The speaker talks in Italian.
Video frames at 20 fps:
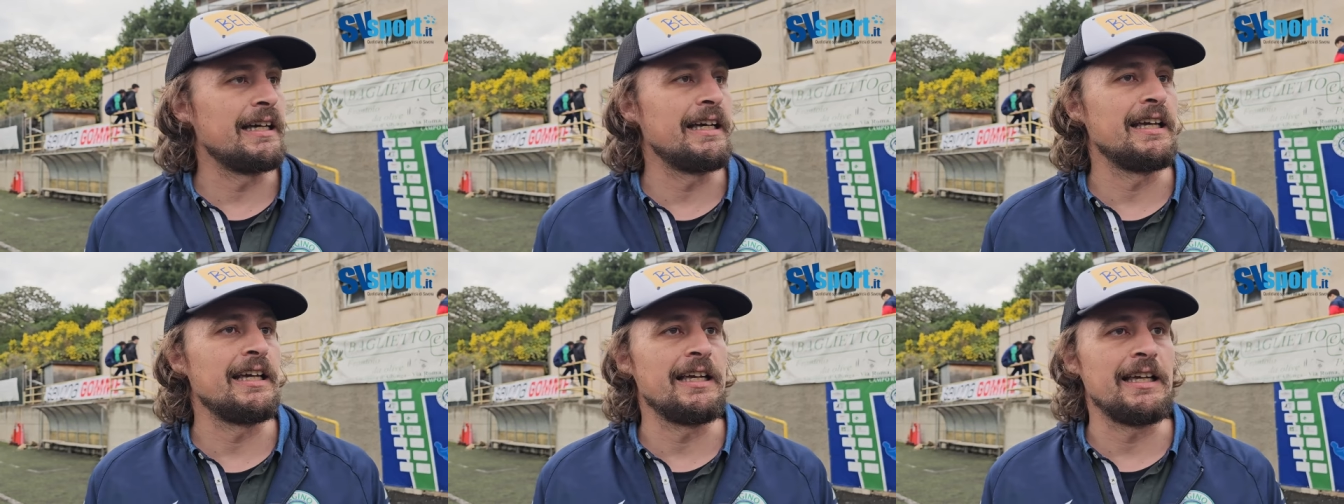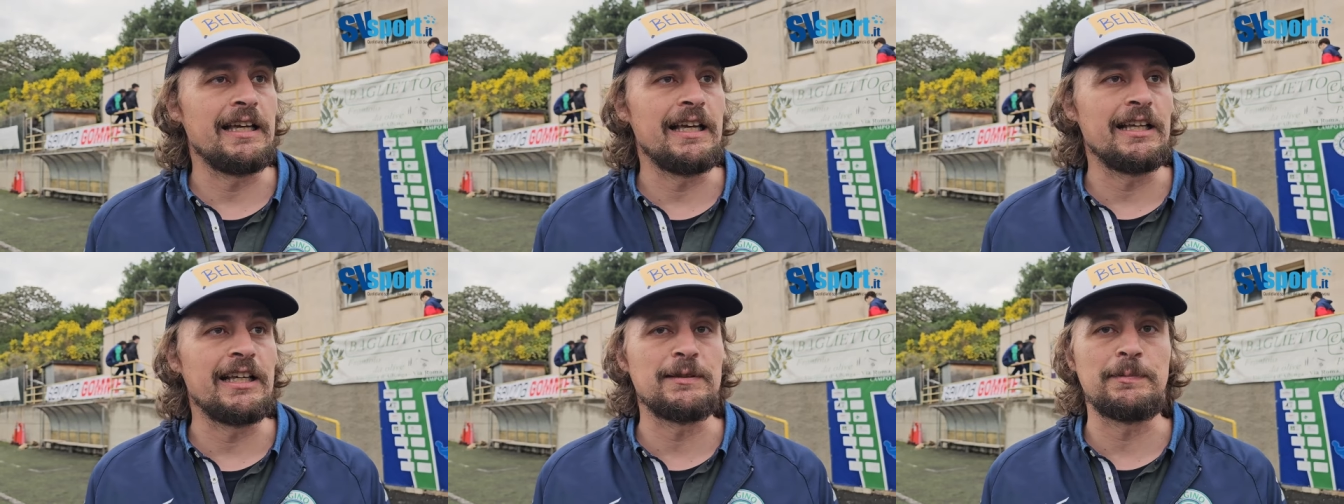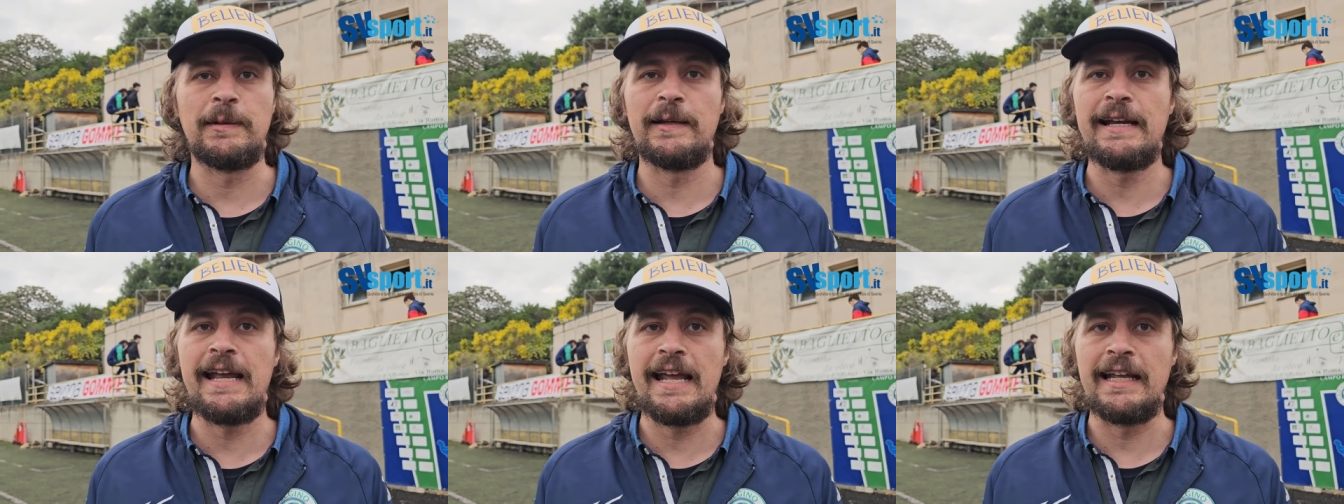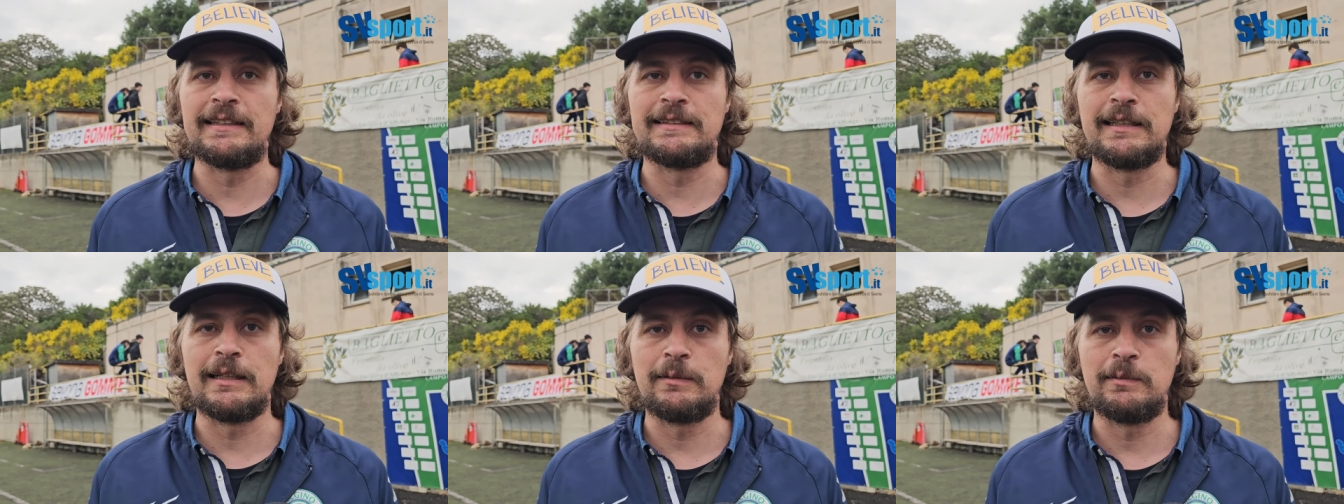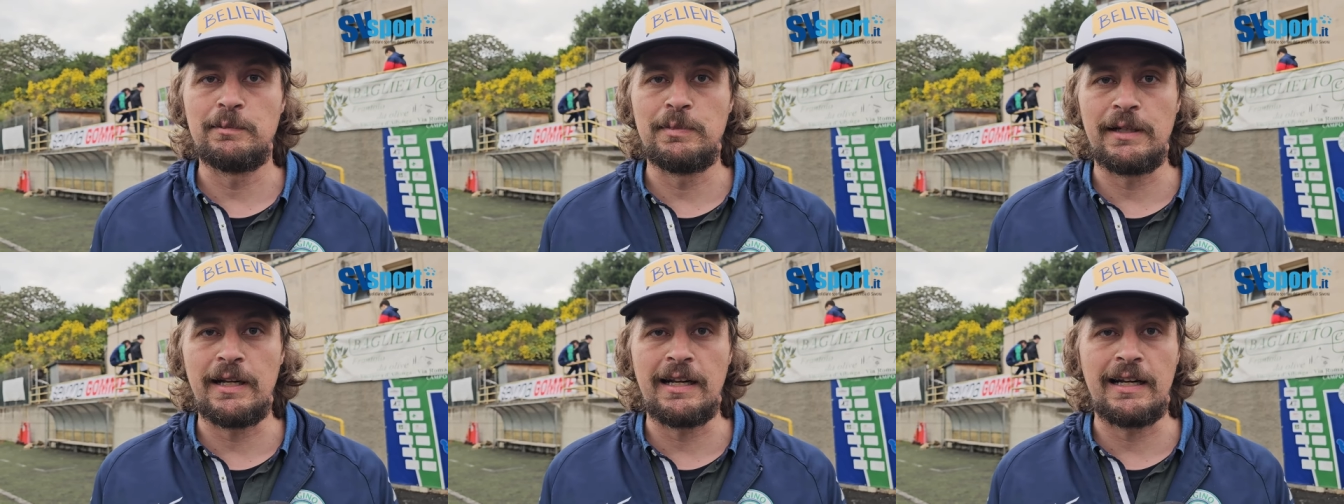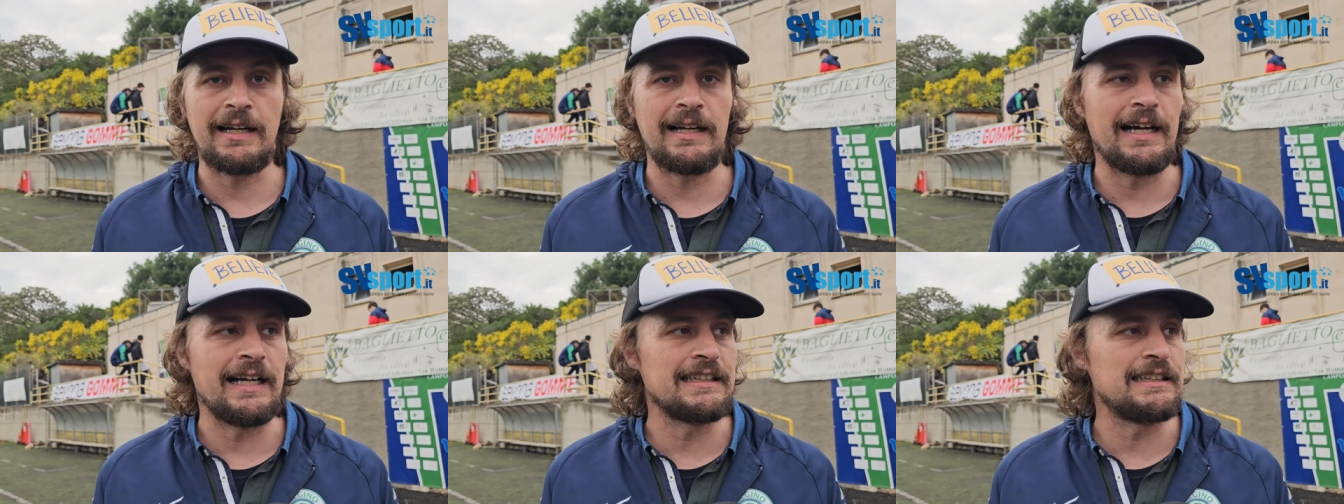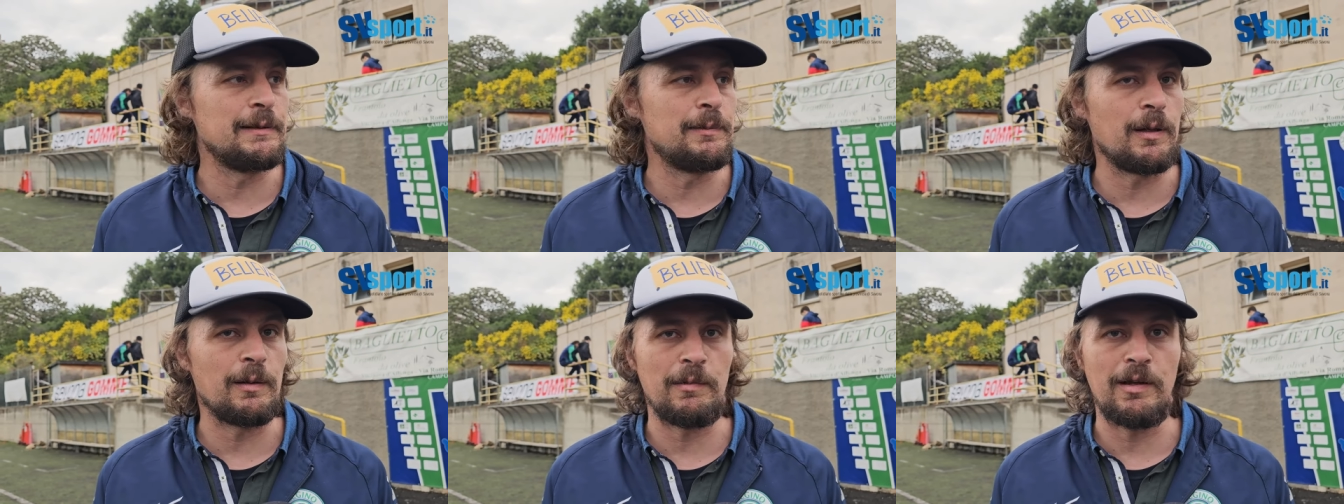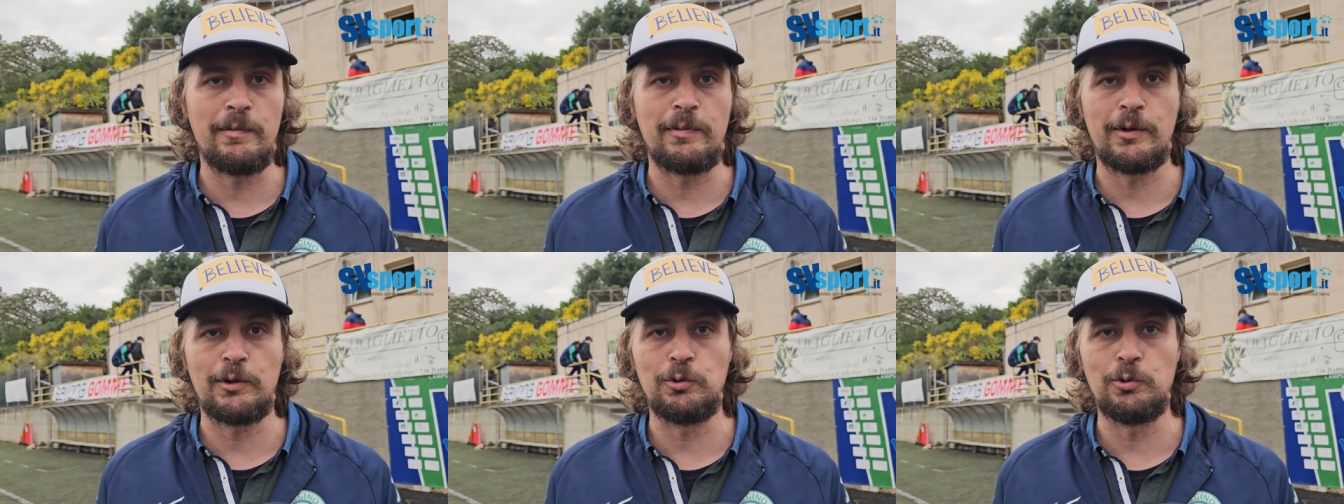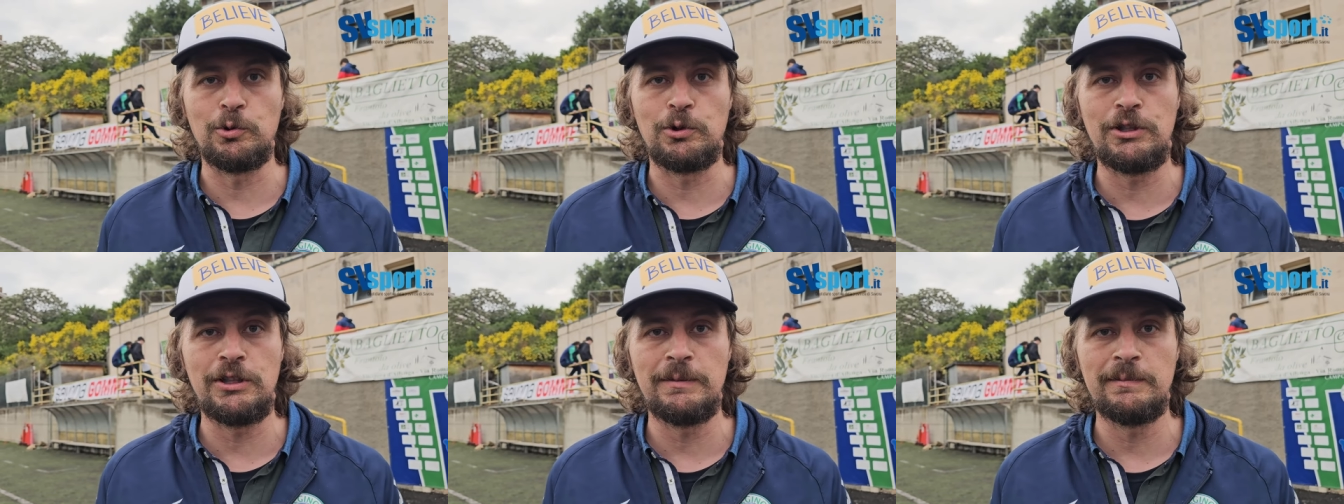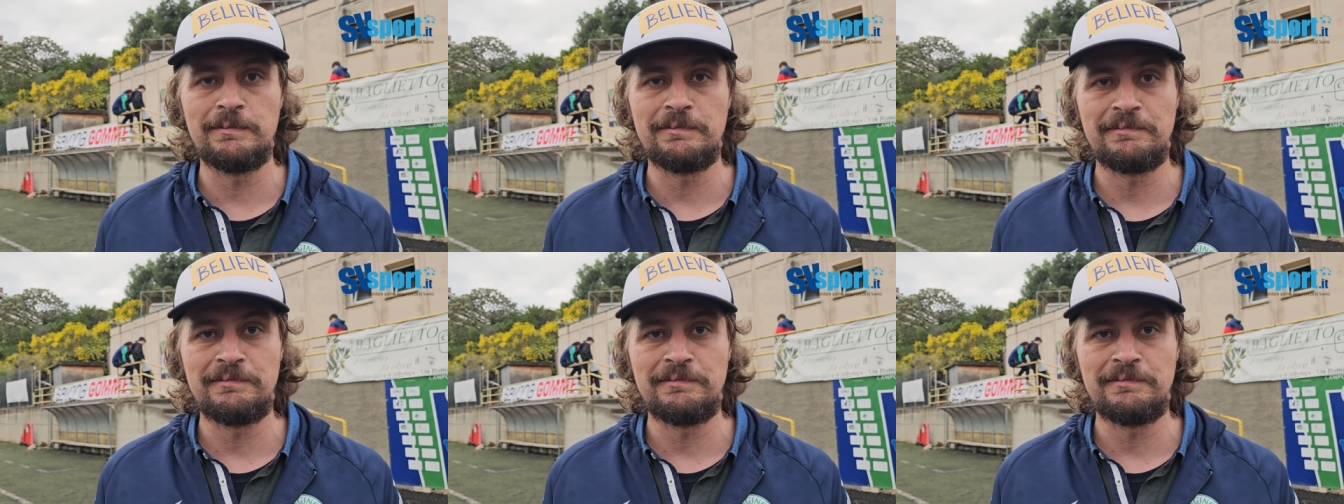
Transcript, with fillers: è esperienza, per i ragazzi, per me e per tutti.